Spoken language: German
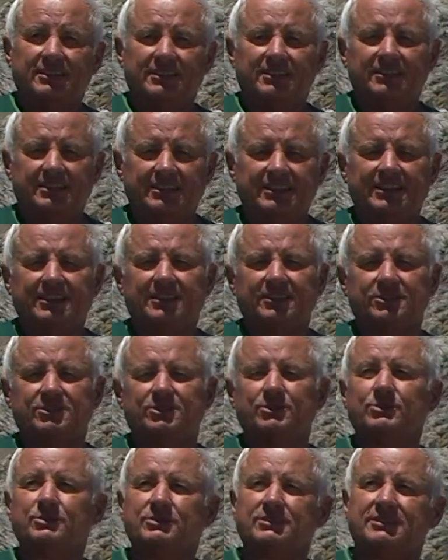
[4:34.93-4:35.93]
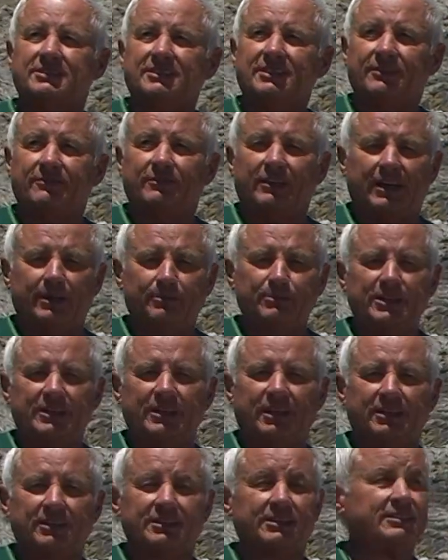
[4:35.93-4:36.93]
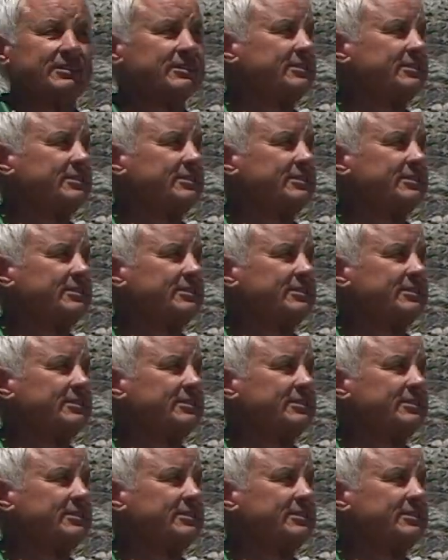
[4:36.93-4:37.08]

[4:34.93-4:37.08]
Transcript: ein Regenschutz, eine warme Jacke,